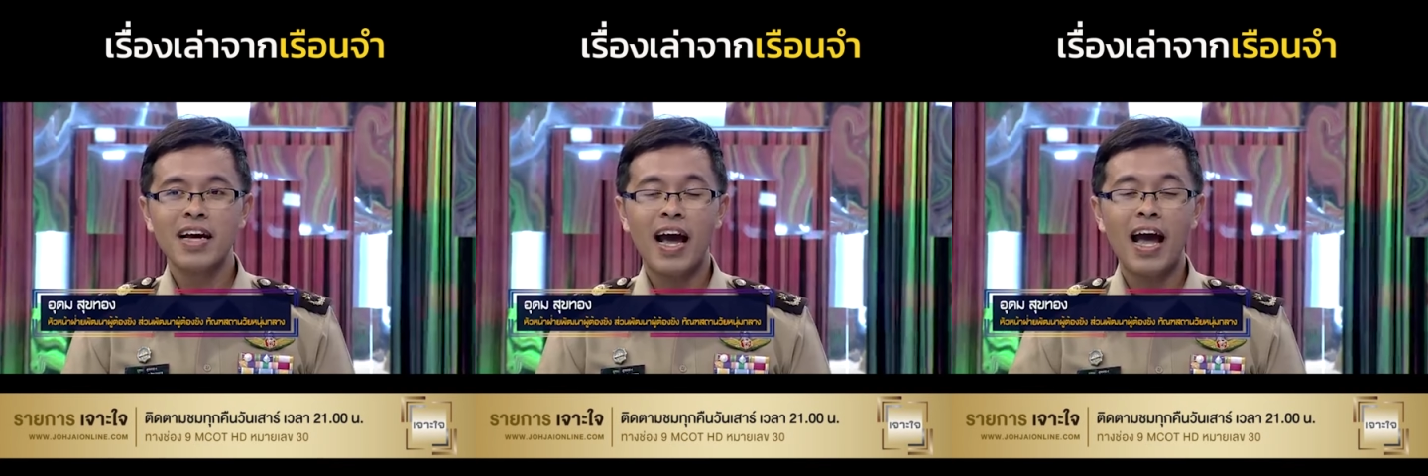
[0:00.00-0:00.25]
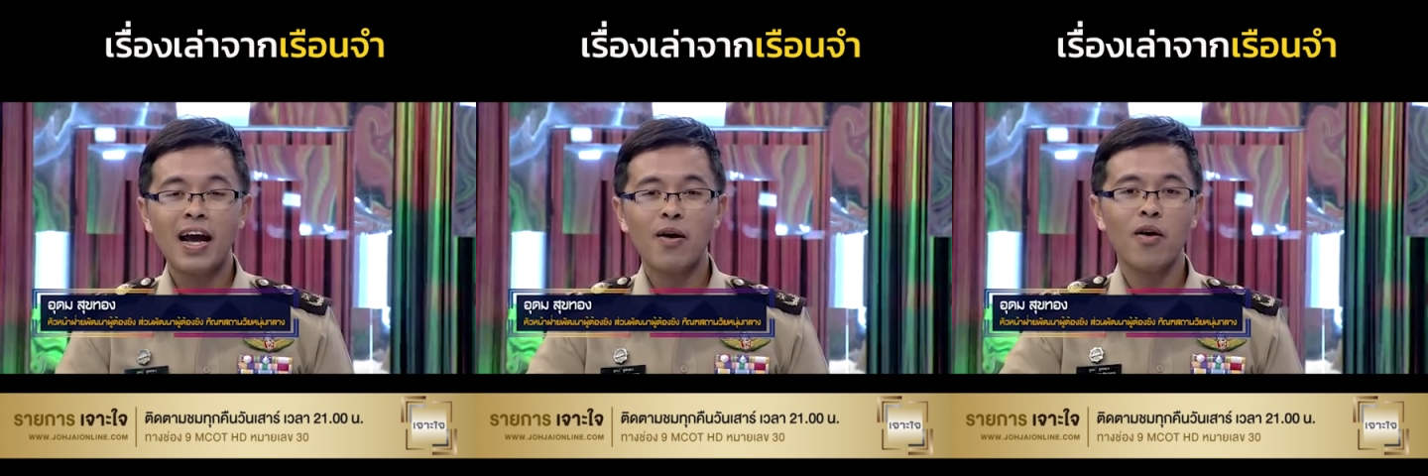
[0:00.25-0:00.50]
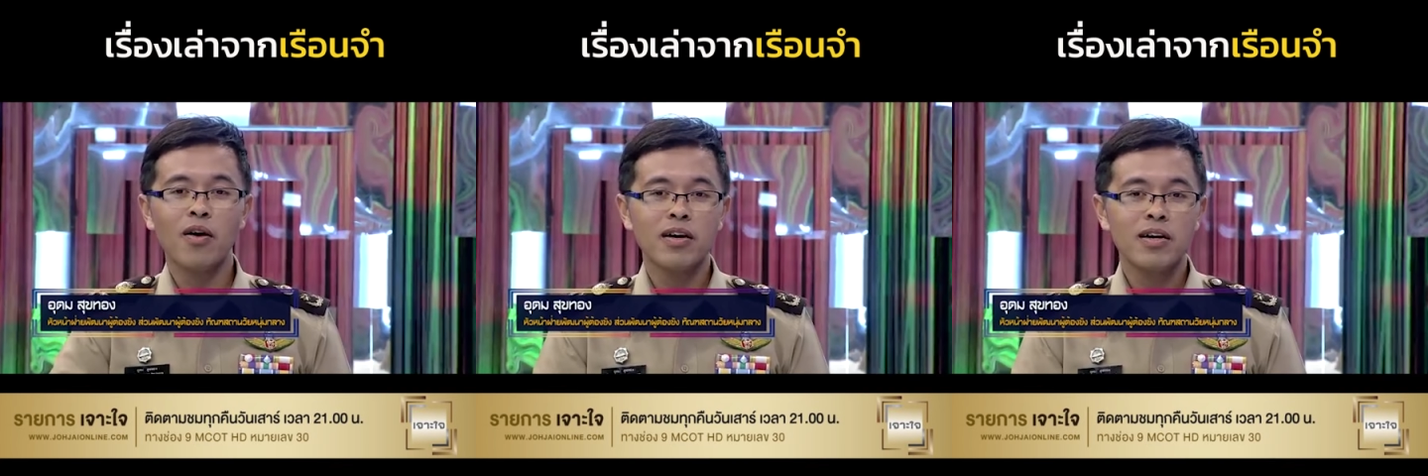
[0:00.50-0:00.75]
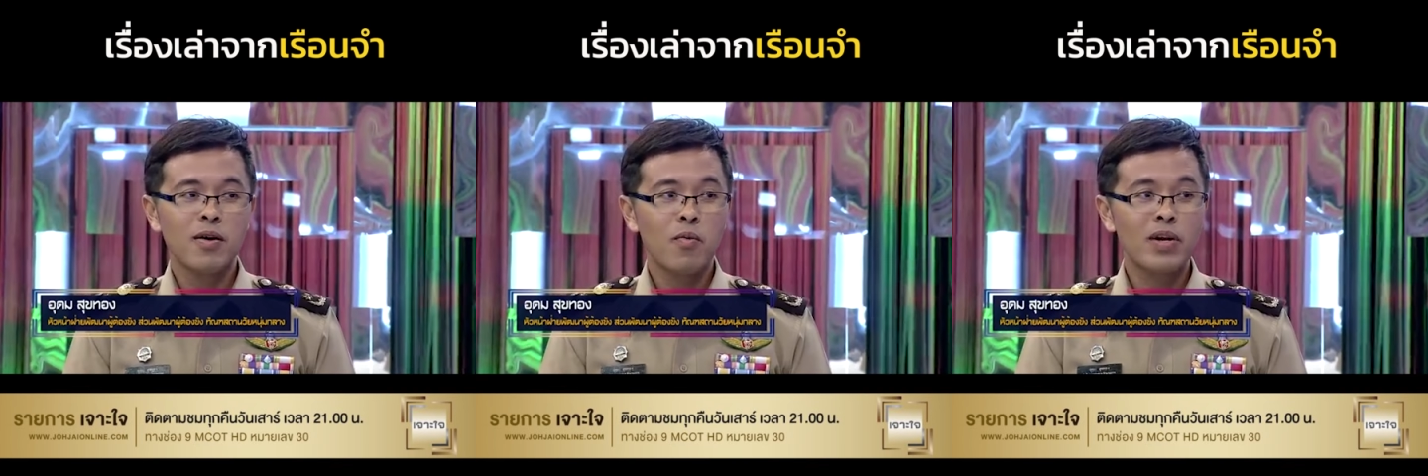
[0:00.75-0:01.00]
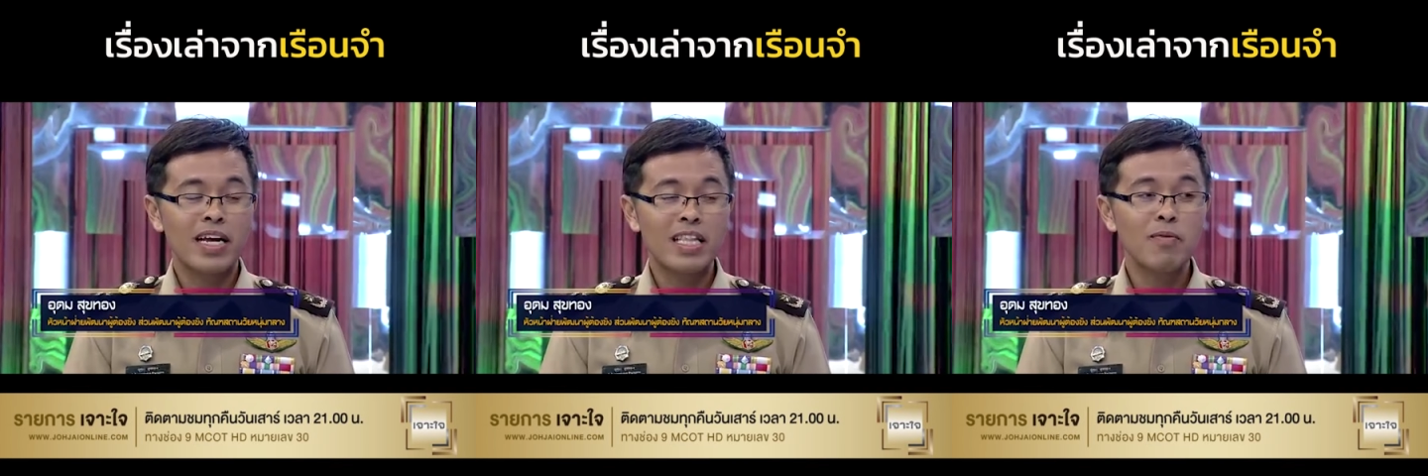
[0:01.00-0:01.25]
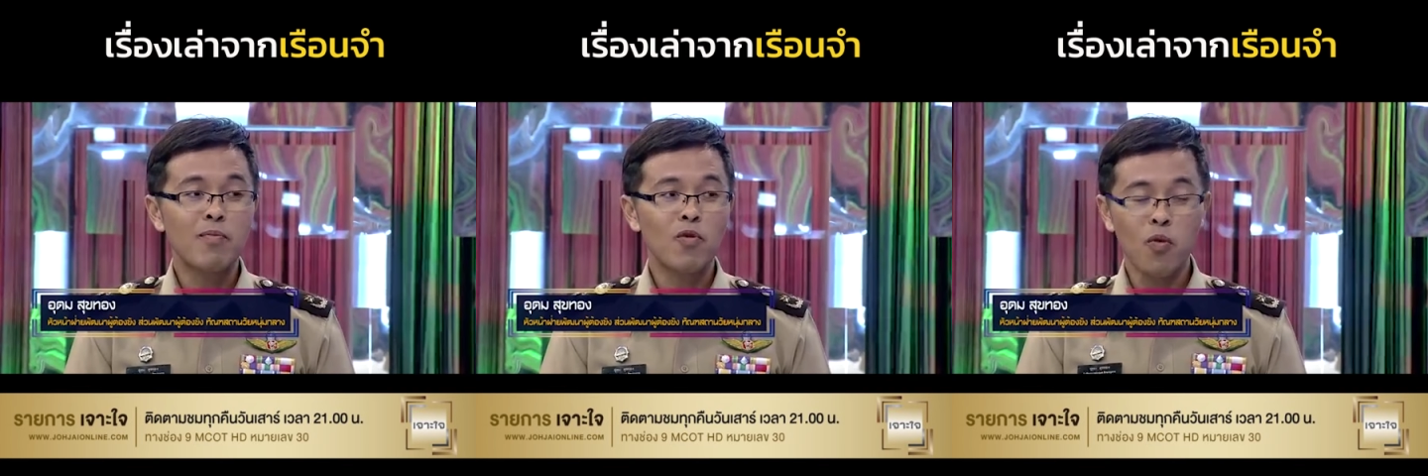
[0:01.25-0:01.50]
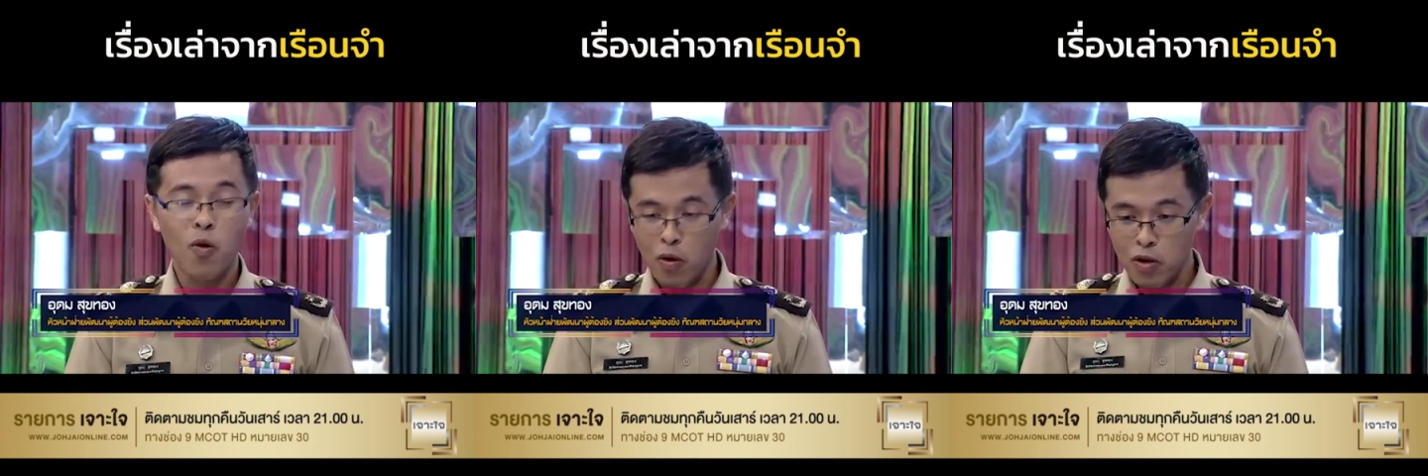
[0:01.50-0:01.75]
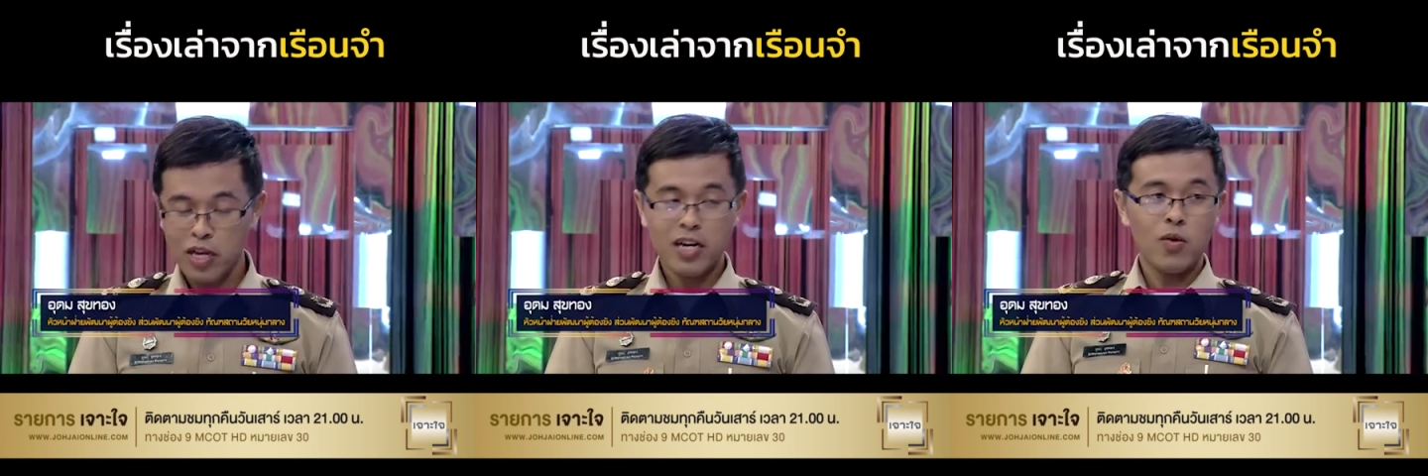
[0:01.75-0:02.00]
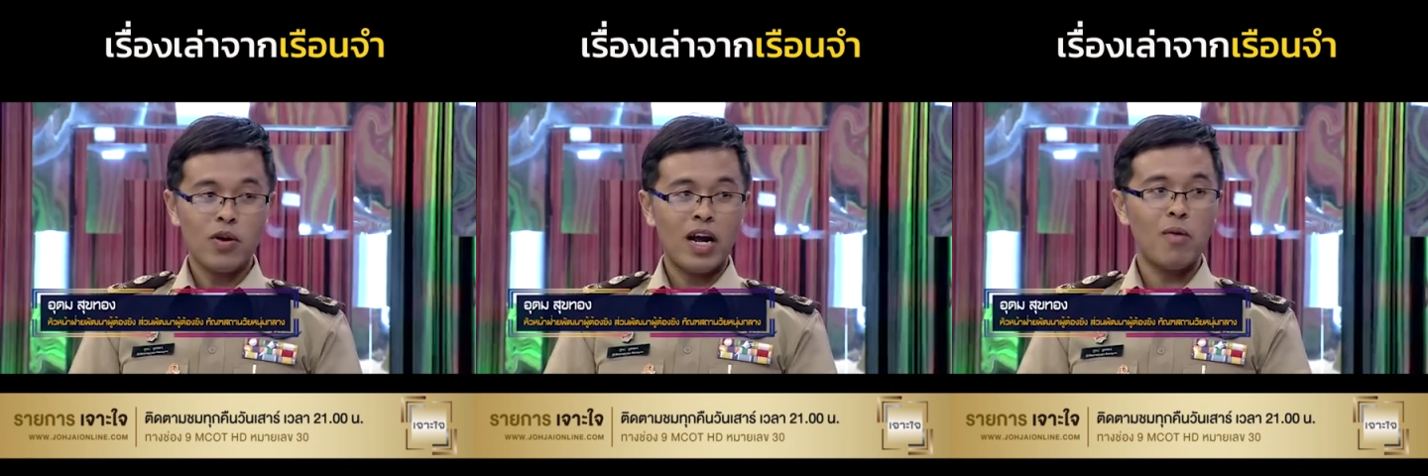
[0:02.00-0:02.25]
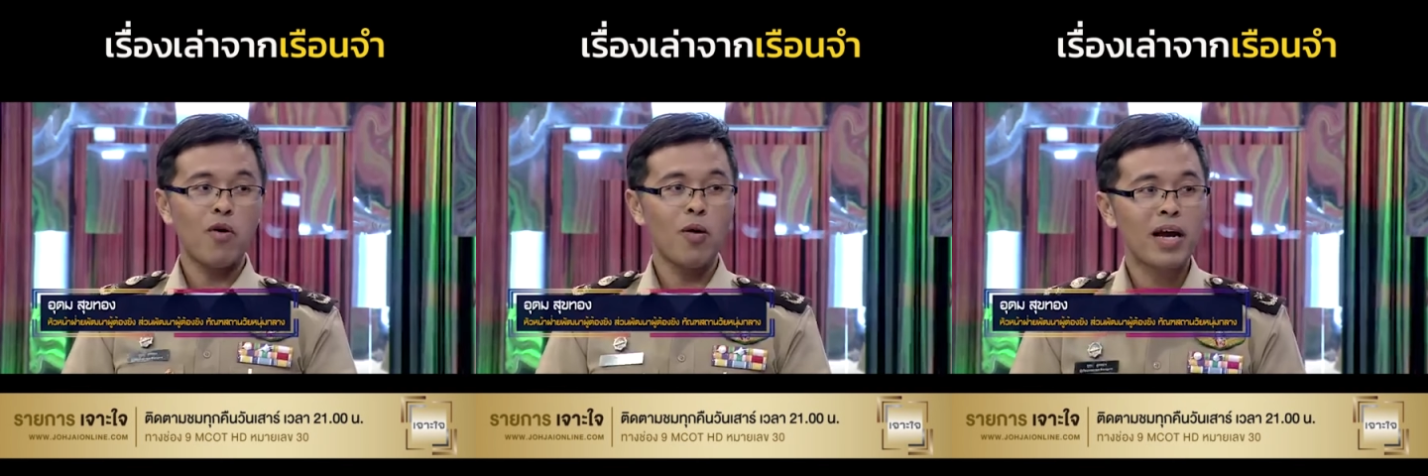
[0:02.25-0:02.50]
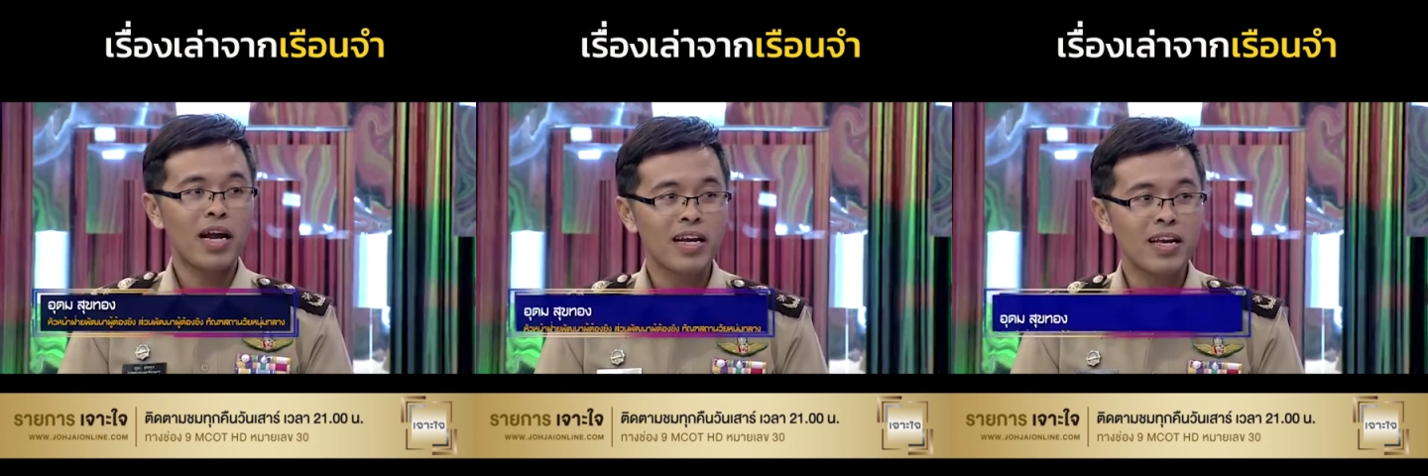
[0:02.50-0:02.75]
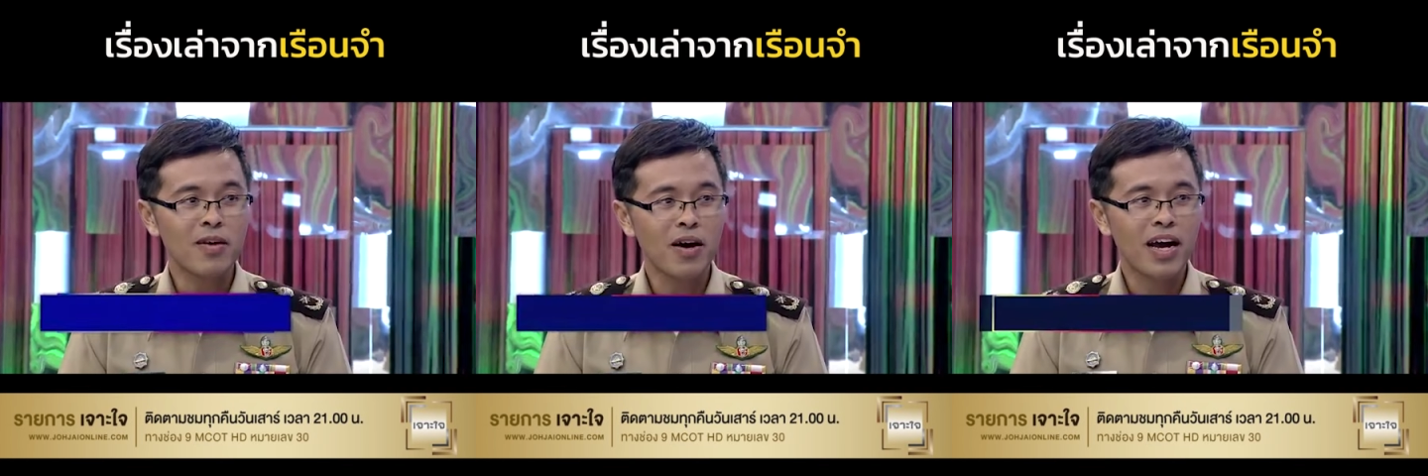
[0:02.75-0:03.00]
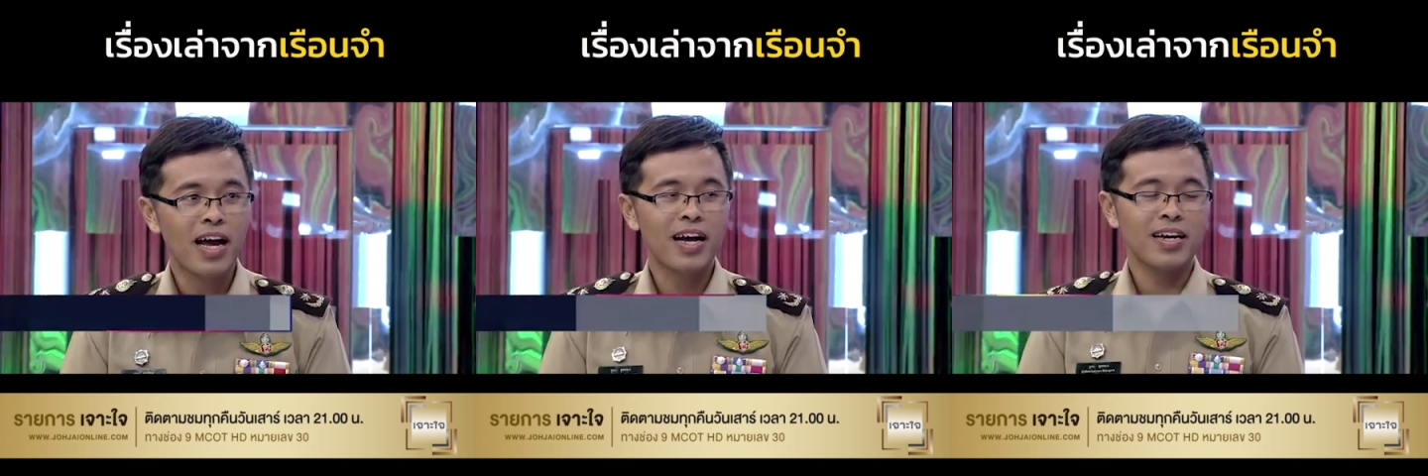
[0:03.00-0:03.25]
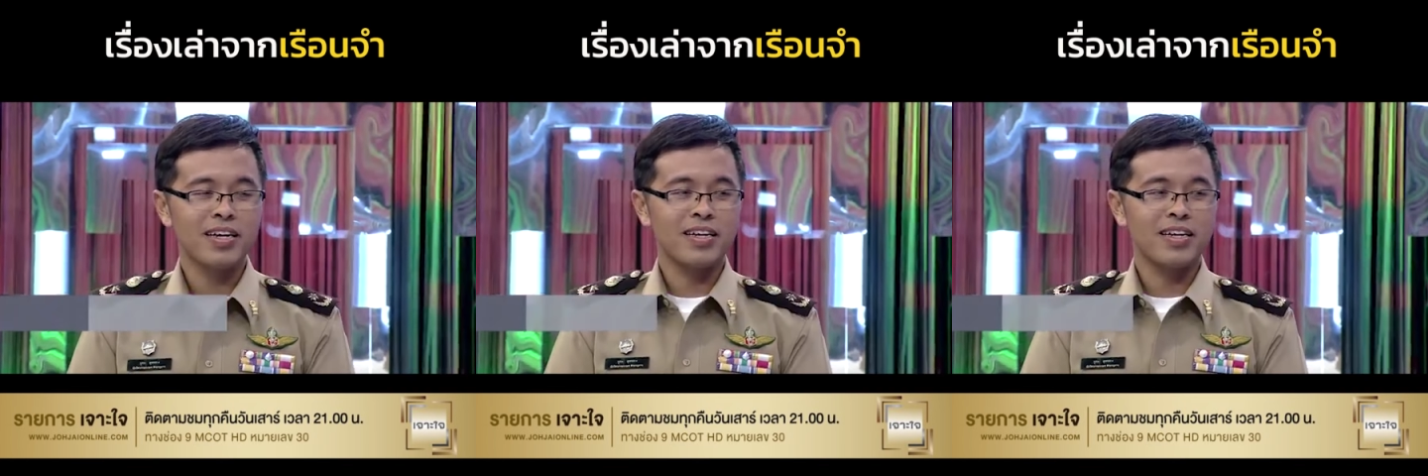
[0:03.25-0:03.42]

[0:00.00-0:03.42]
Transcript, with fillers: ห้ากล่อง วันไหนถ้าผมรู้ผมก็จะกระโดดเข้าพร้อมกันเลยสองข้าง